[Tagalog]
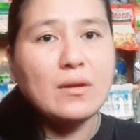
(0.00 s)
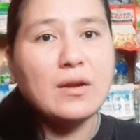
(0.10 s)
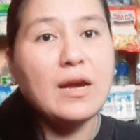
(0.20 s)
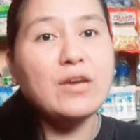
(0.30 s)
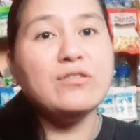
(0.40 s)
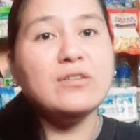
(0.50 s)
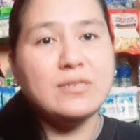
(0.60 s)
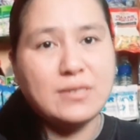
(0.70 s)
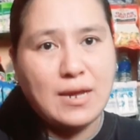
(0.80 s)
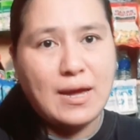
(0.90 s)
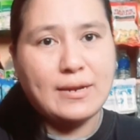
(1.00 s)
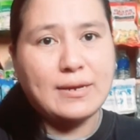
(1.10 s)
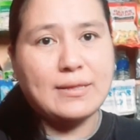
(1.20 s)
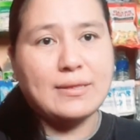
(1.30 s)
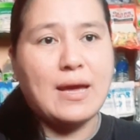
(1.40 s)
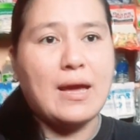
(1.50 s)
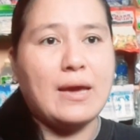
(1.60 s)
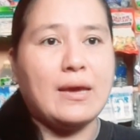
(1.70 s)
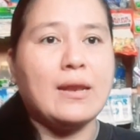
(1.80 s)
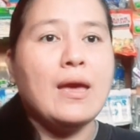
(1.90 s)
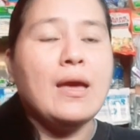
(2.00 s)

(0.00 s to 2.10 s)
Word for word: Ngayon is 300 na. Ayan.